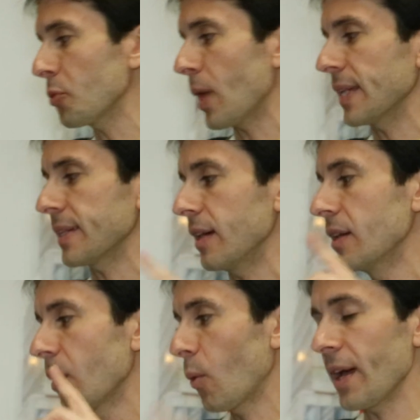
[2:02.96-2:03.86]
più alta,
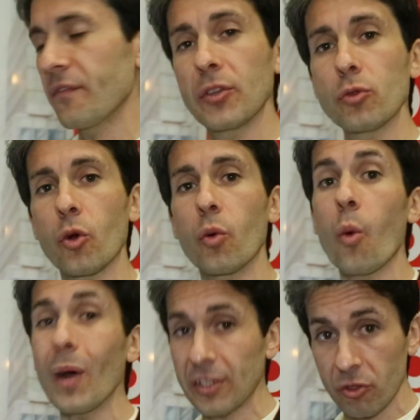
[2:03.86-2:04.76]
qua è venduto con
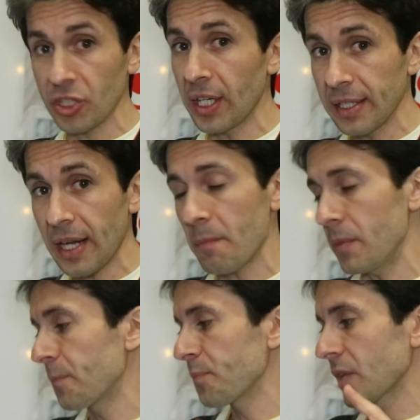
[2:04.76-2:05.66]
4 GB di RAM